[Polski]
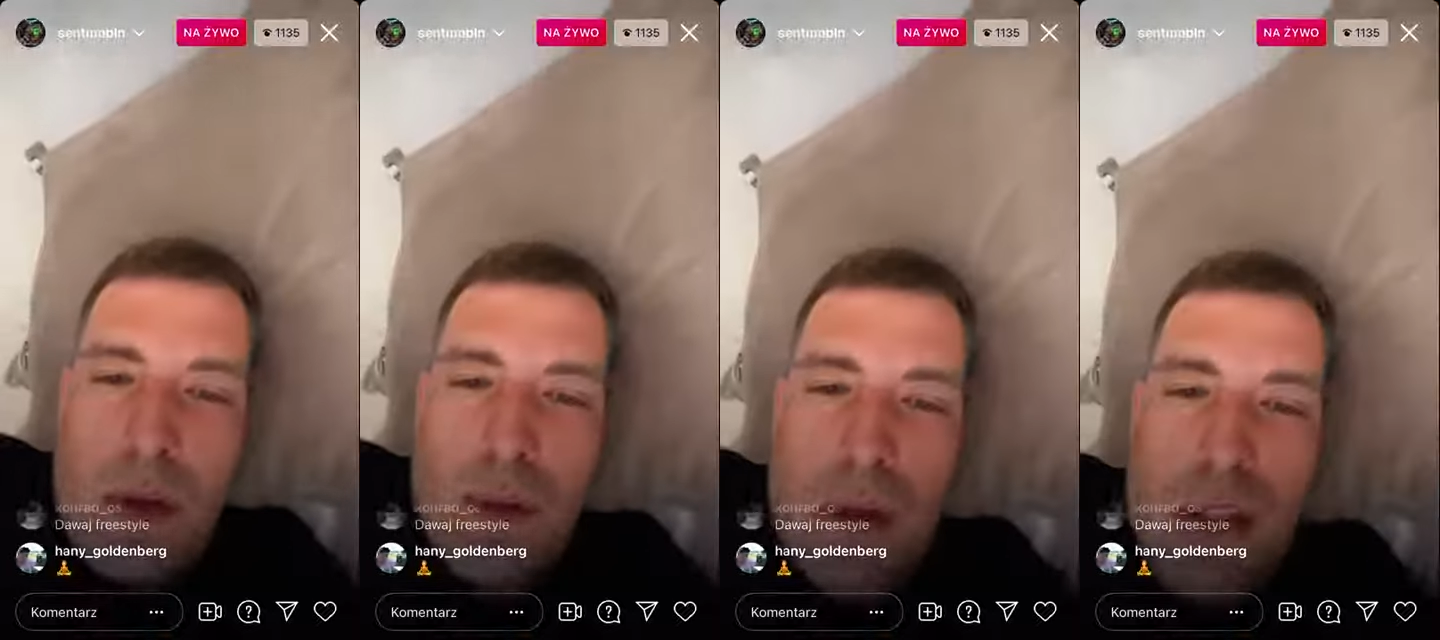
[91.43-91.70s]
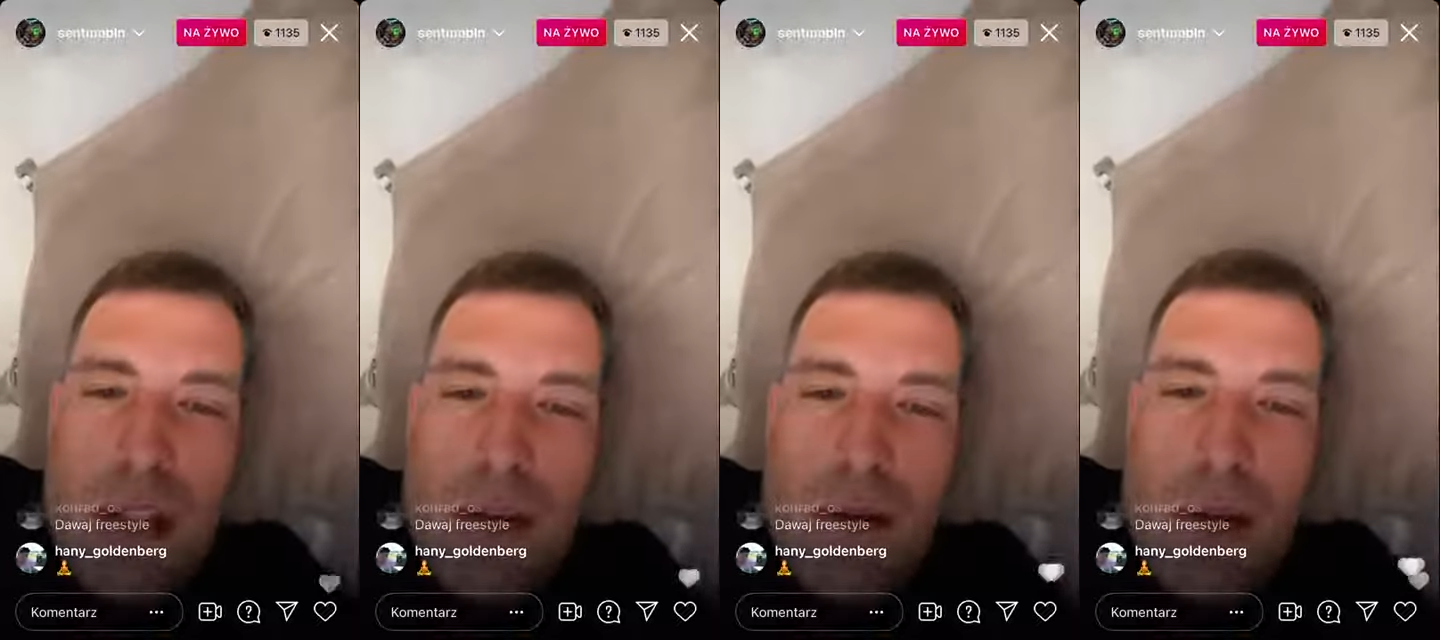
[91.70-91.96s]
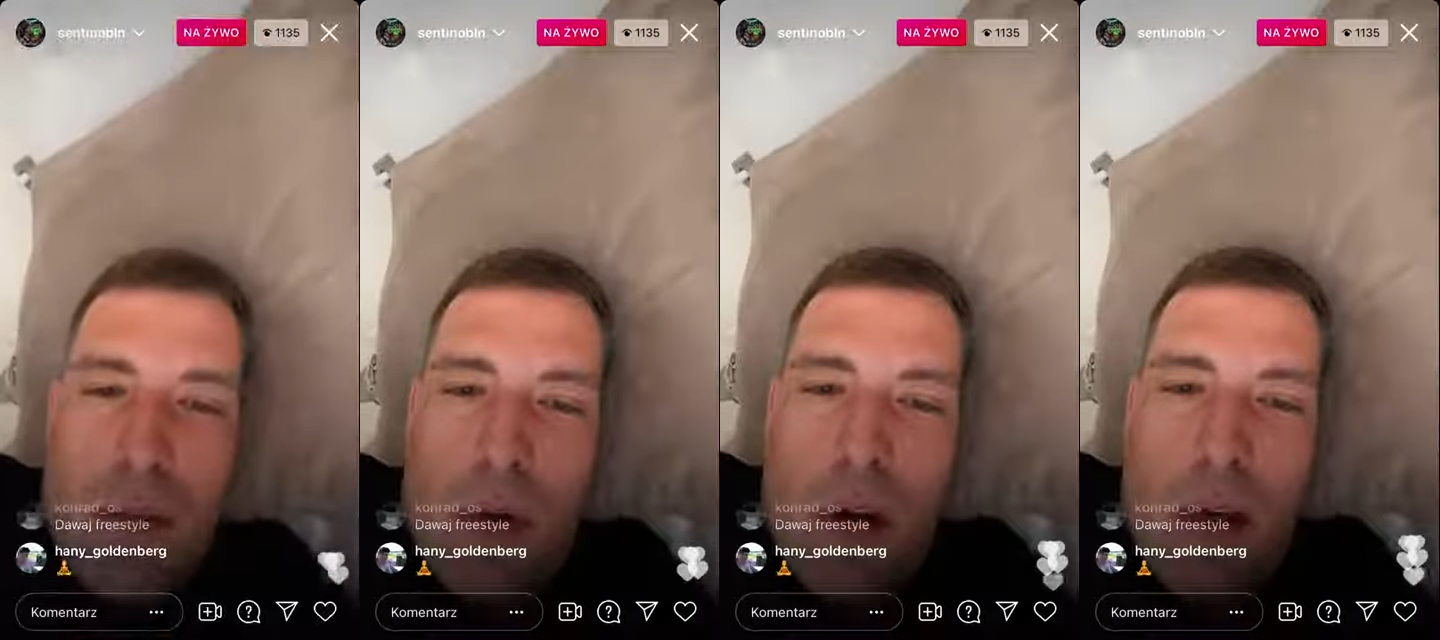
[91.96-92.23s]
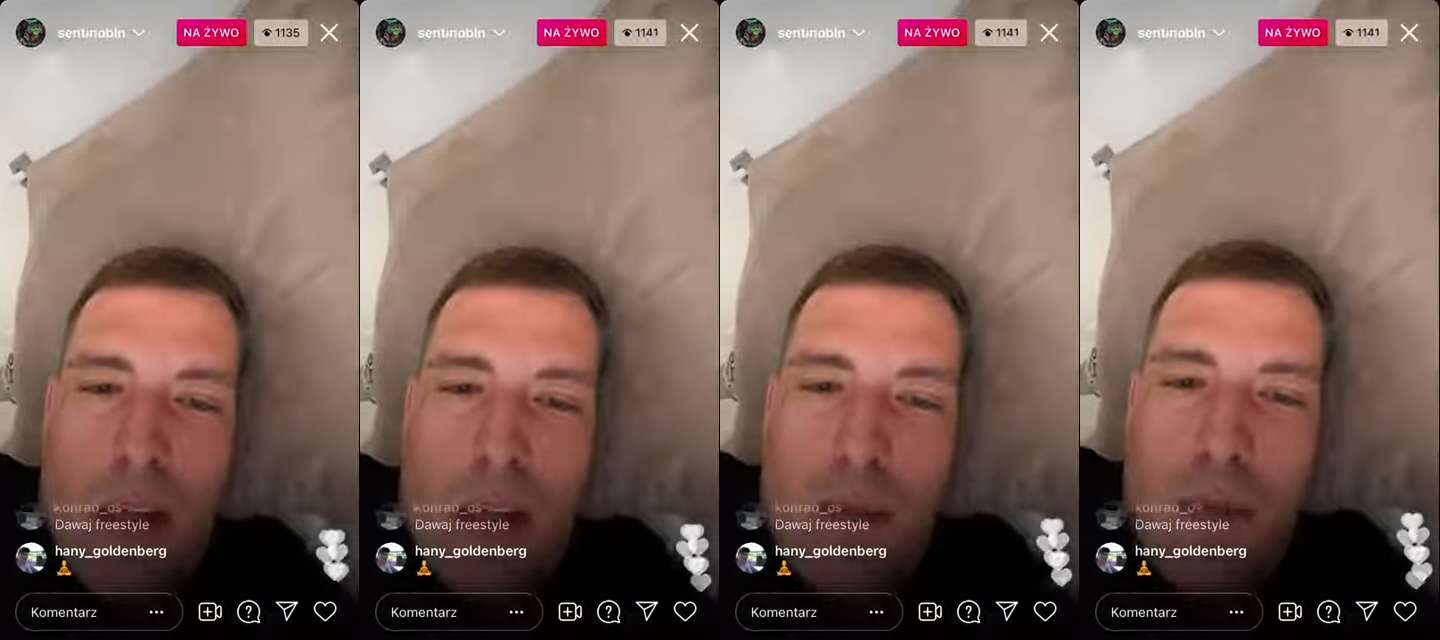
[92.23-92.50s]
miłość zawsze
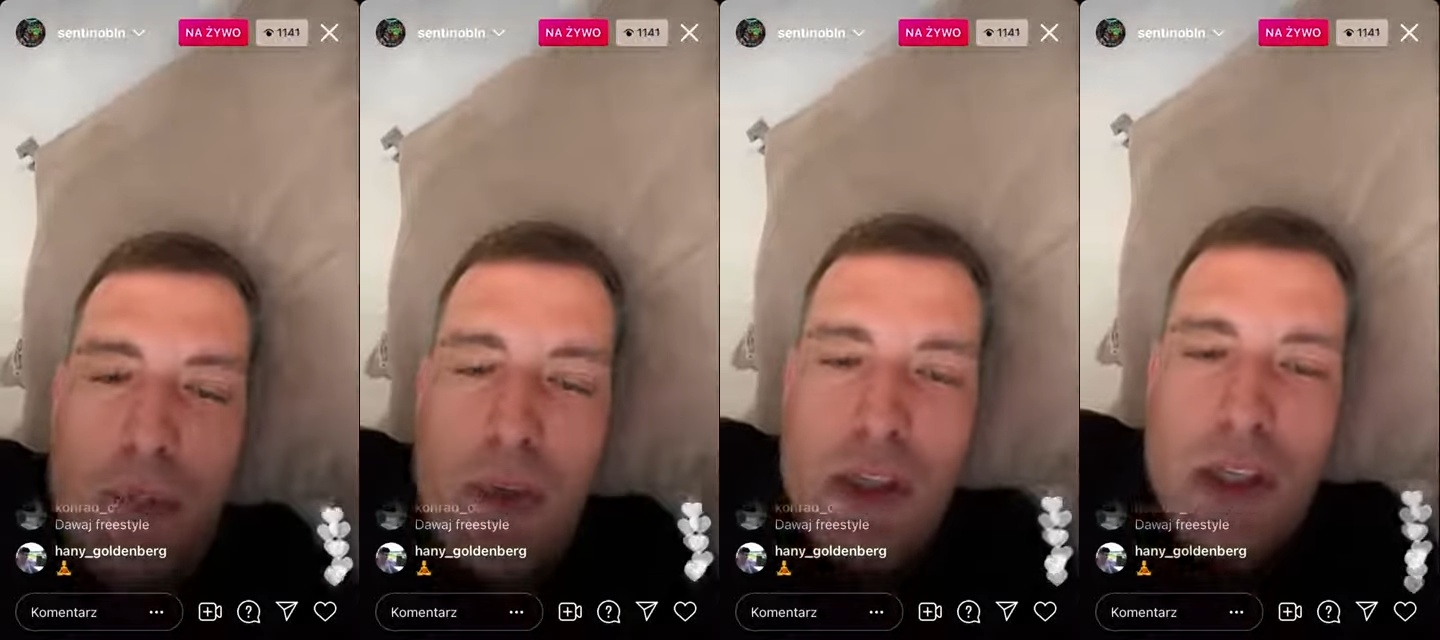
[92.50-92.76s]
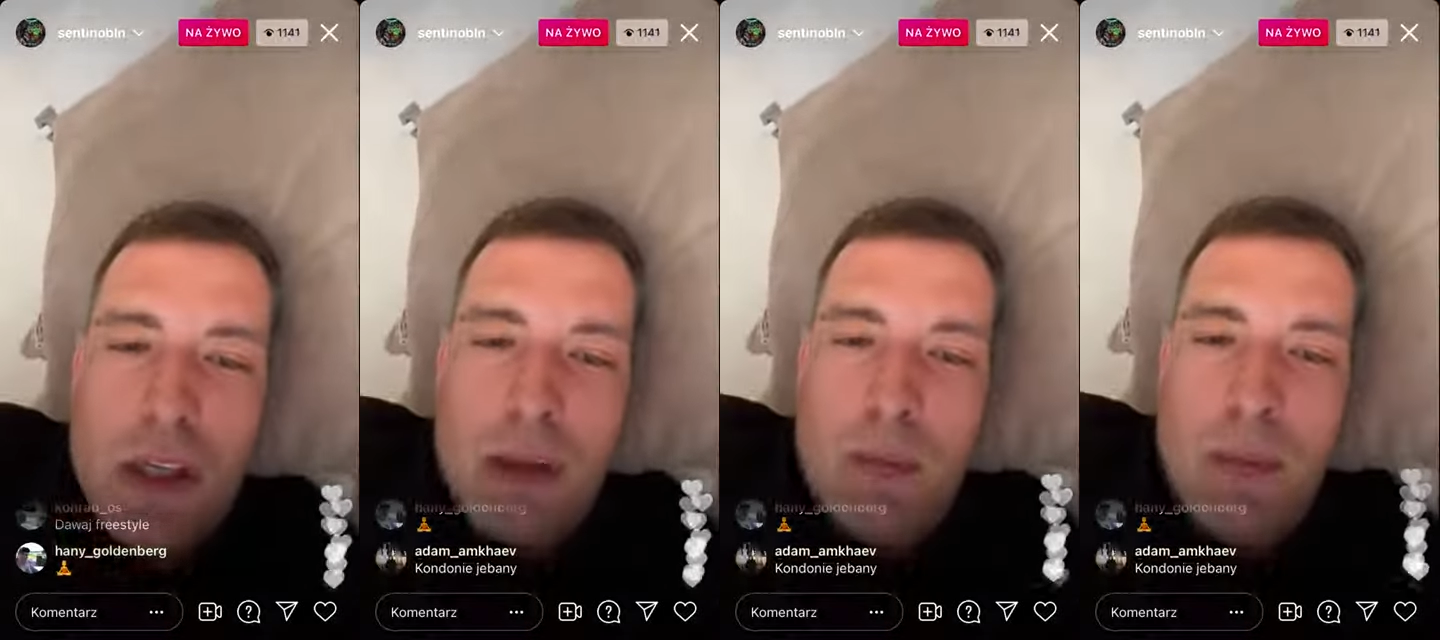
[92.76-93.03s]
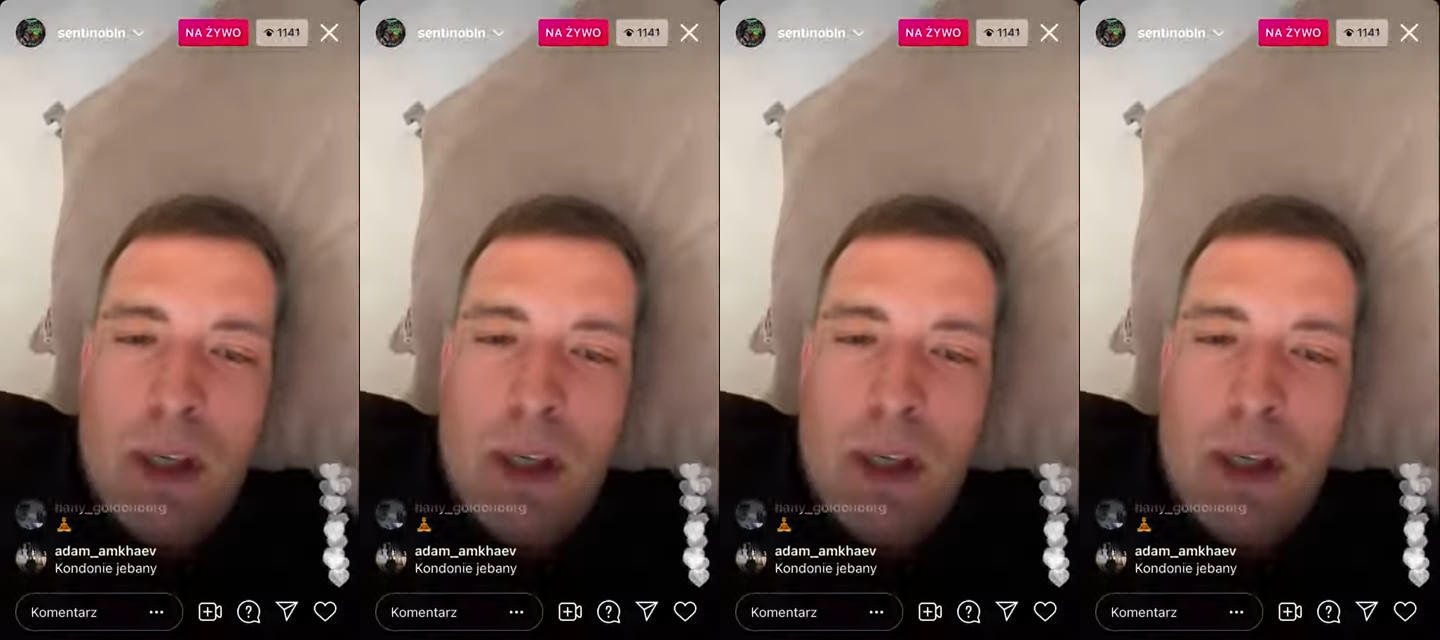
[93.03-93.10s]
była na tym bicie.